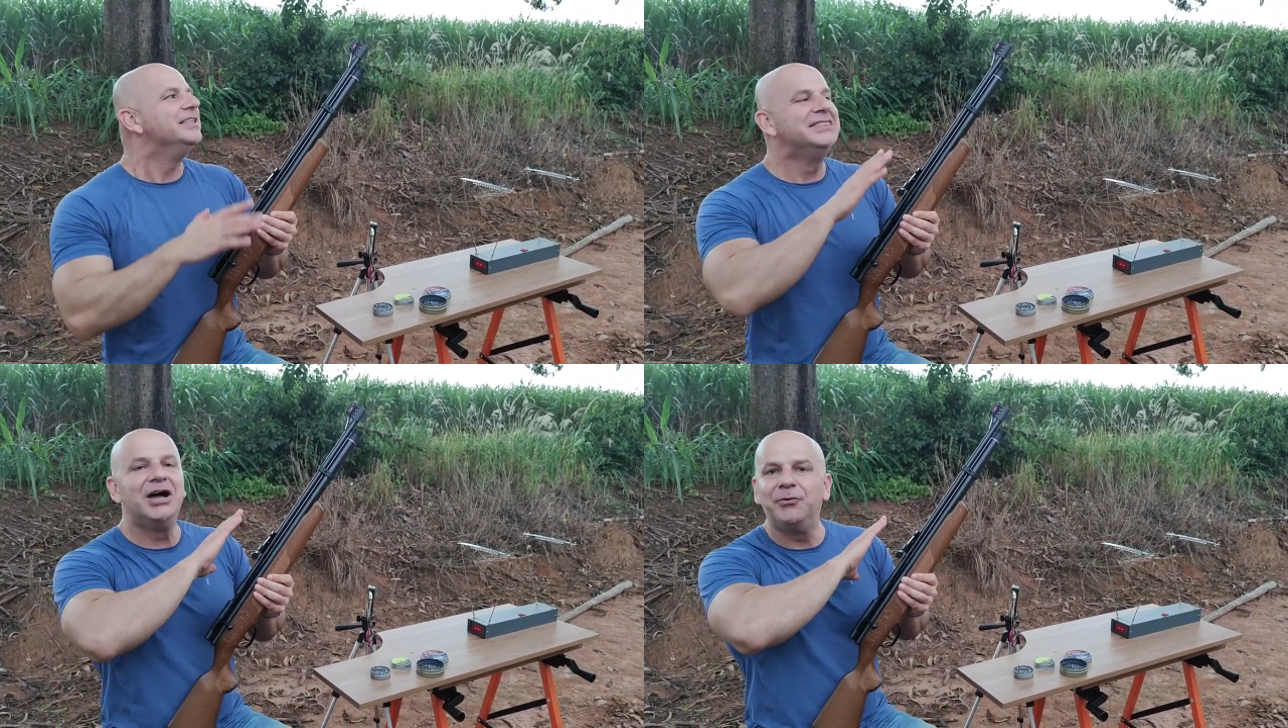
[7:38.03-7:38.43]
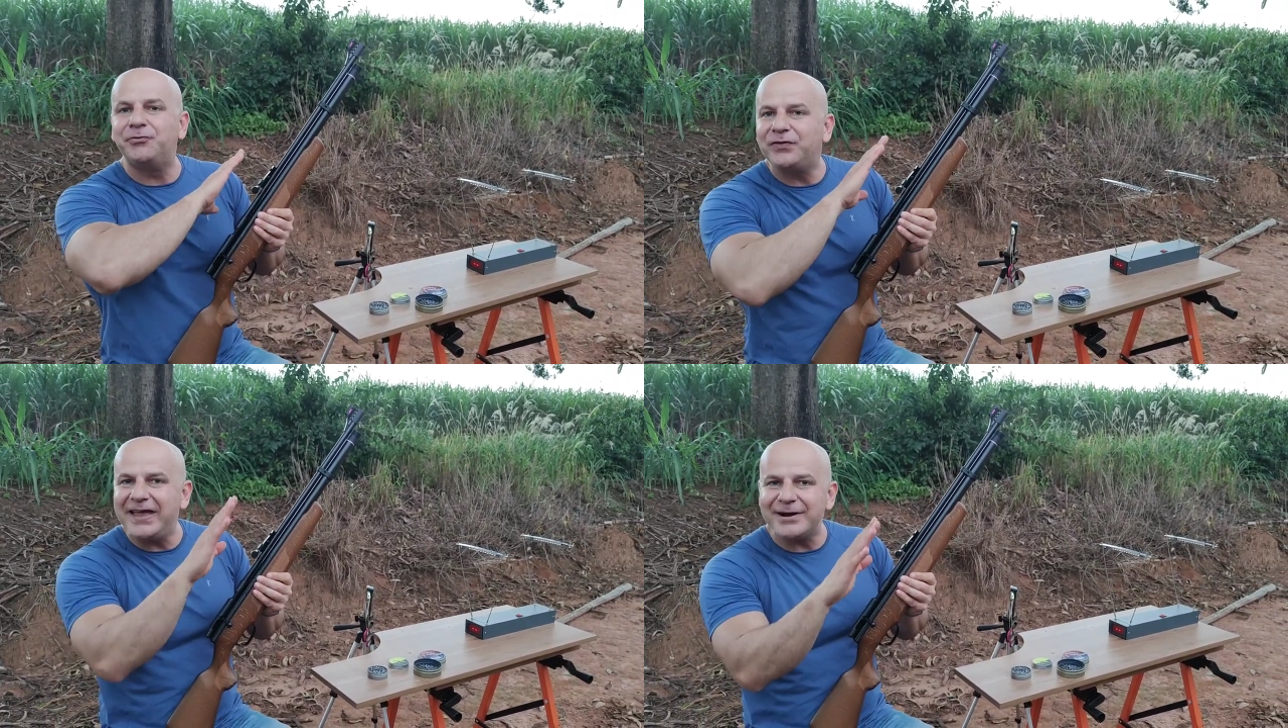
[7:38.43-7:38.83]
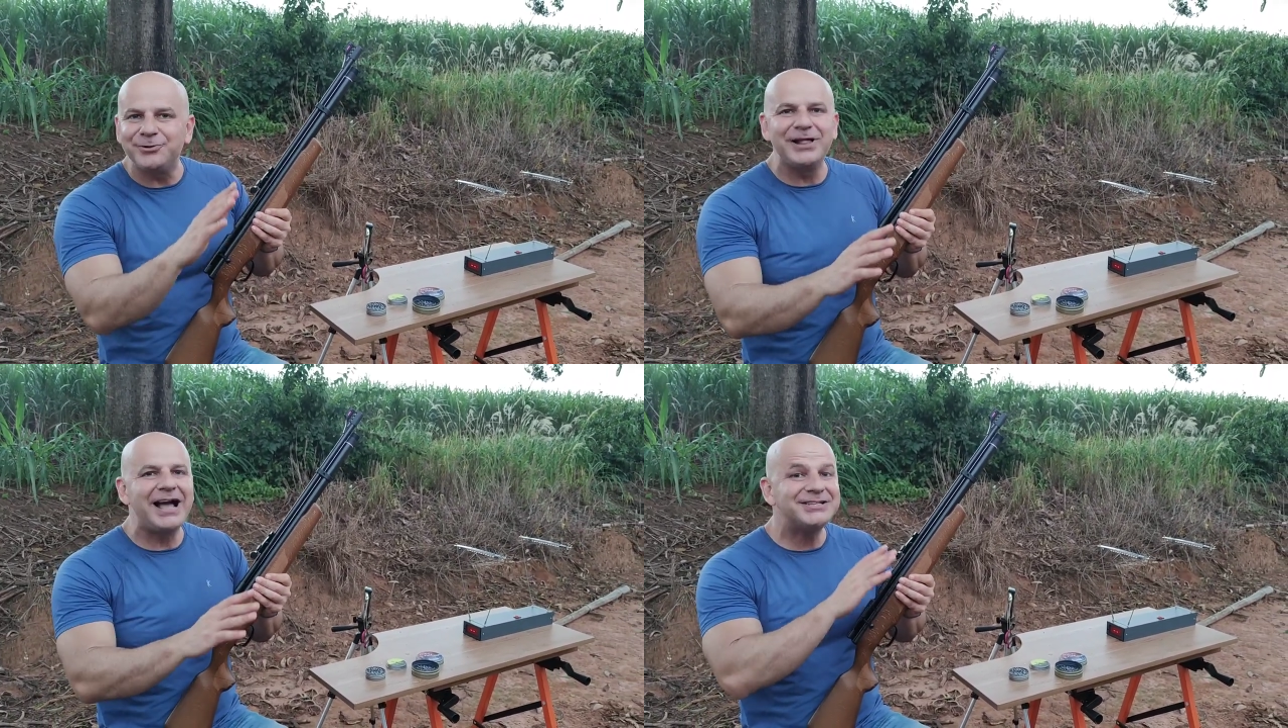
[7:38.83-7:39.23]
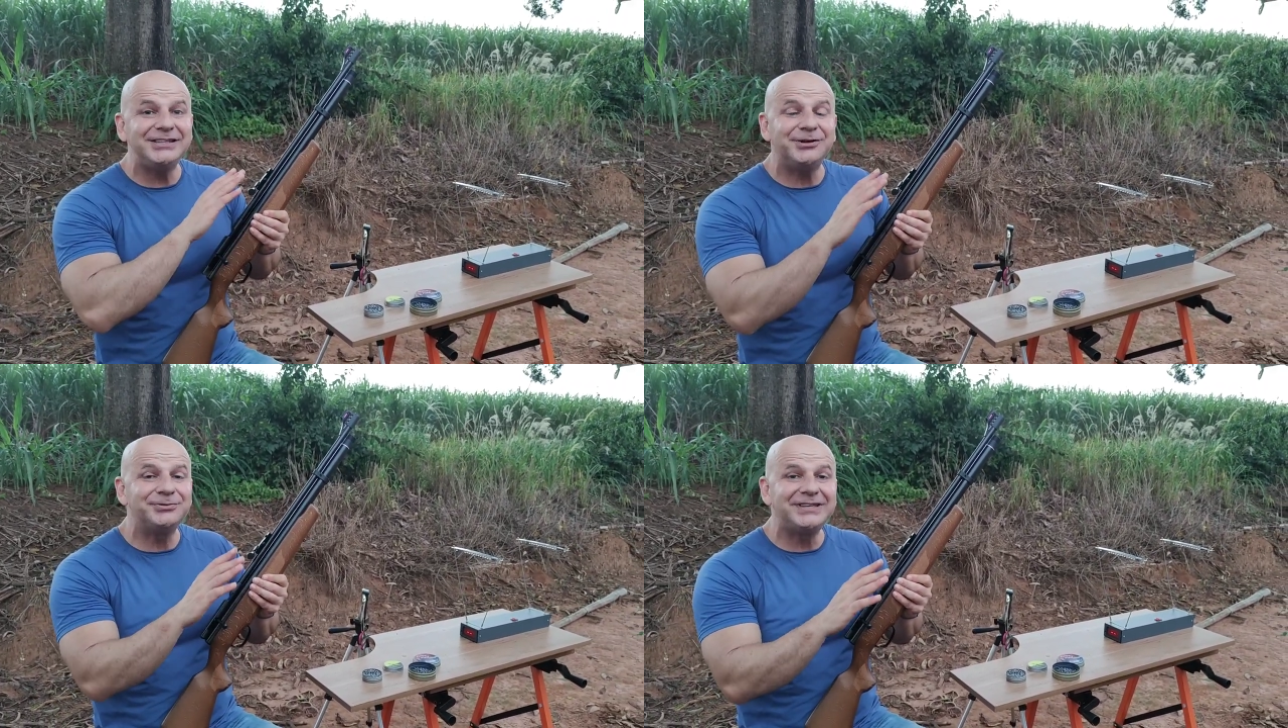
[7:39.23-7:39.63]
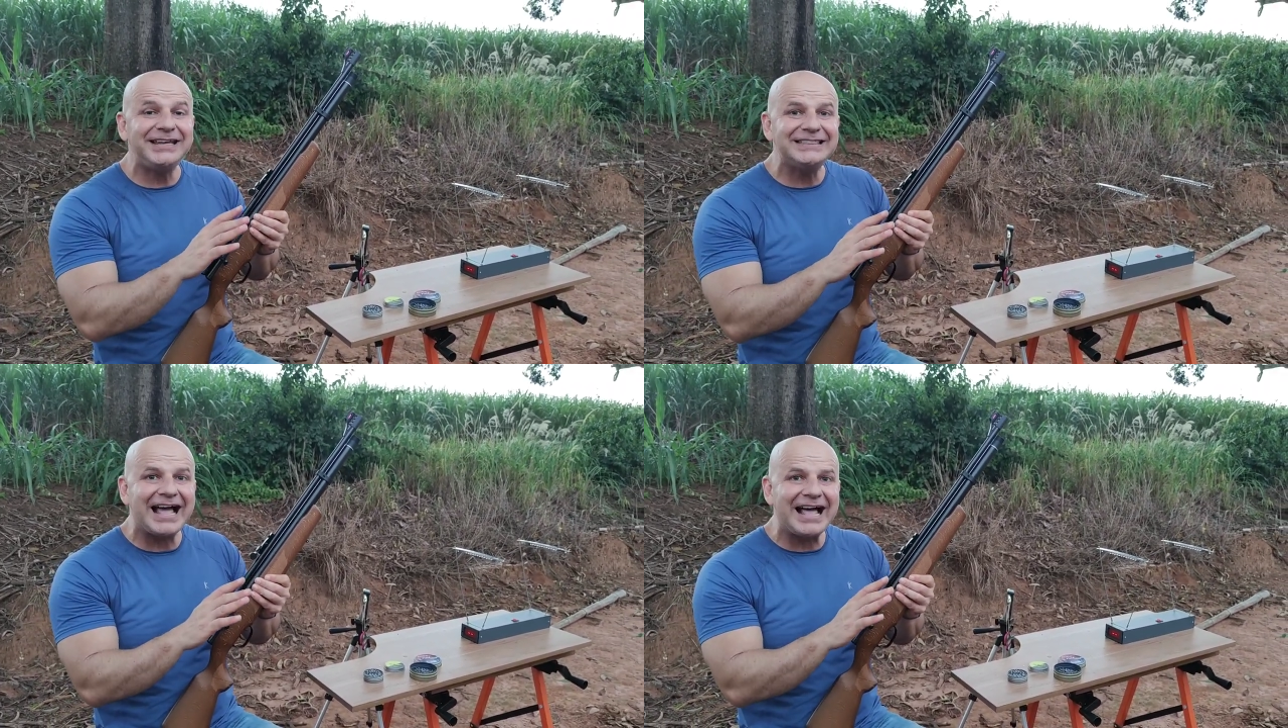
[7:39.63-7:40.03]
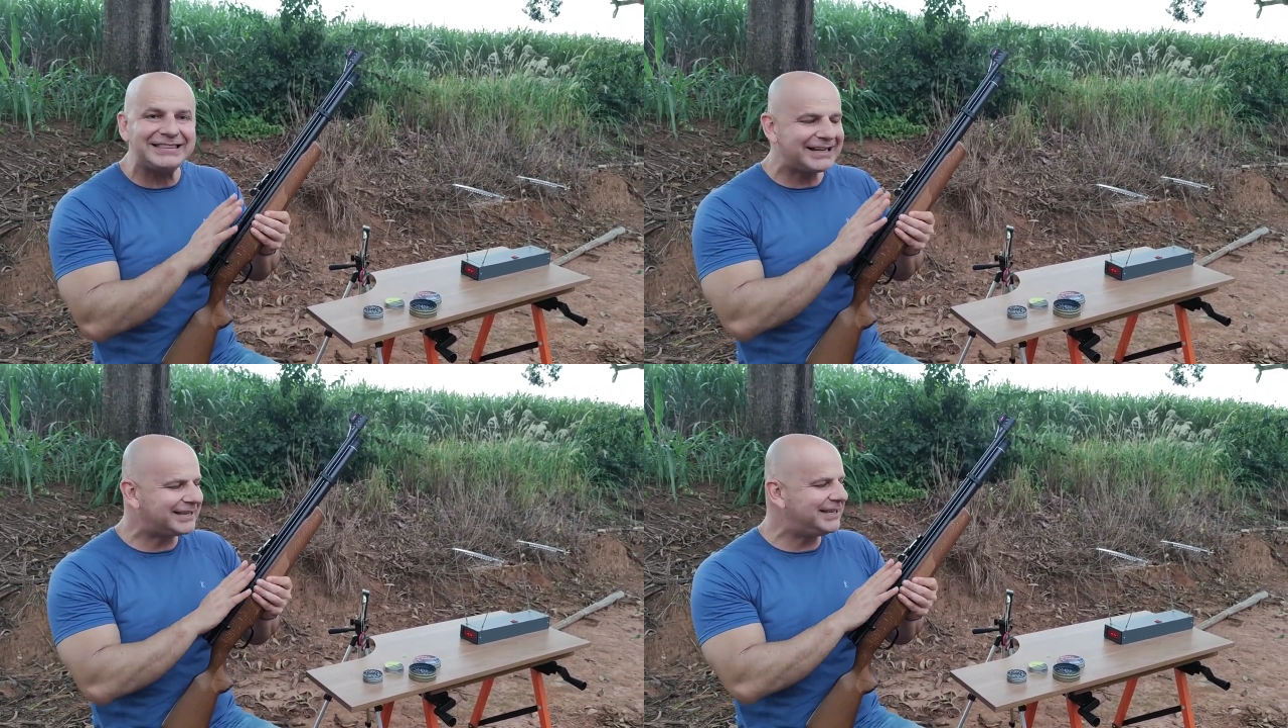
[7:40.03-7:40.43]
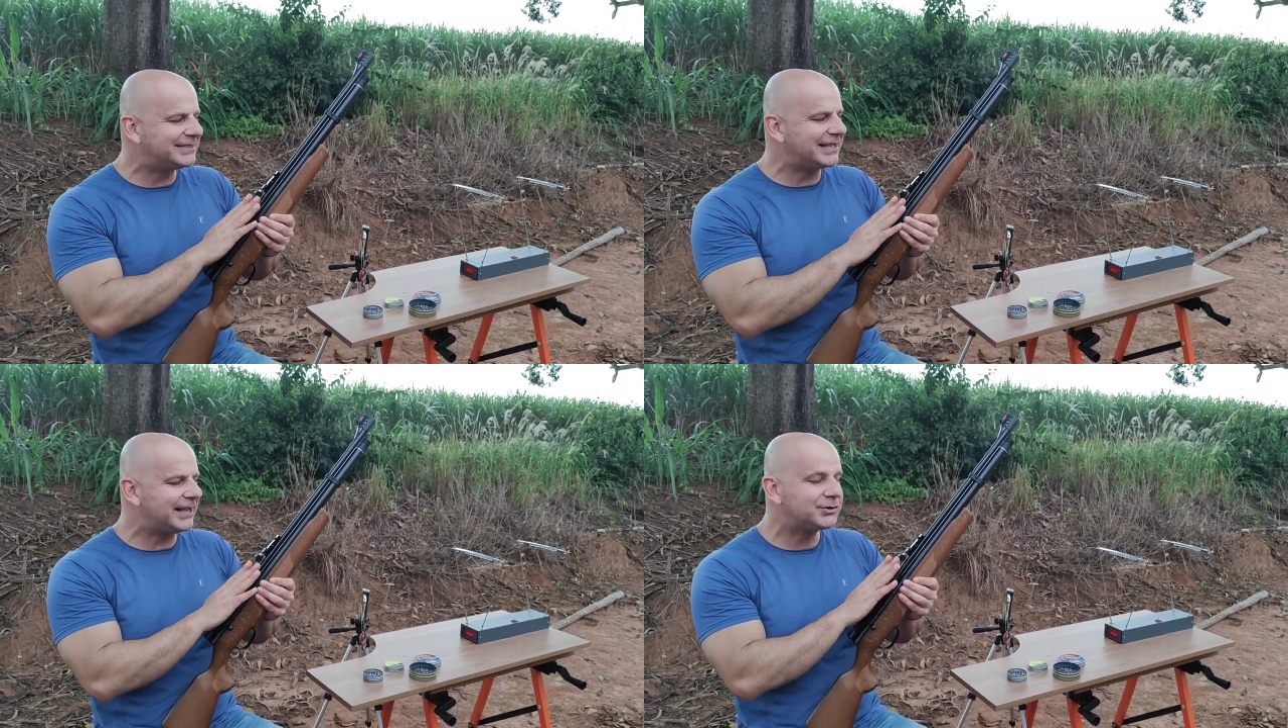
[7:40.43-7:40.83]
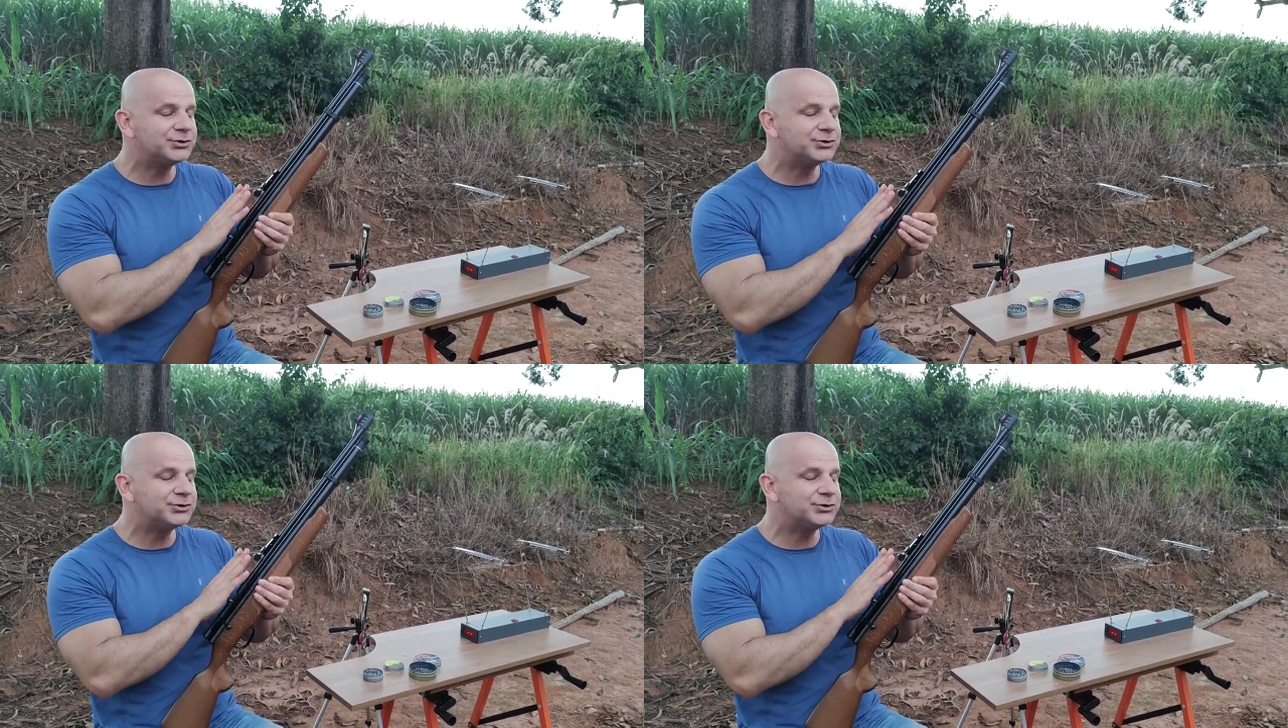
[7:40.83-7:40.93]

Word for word: Não tem regulagem, não tem nada aqui, tá?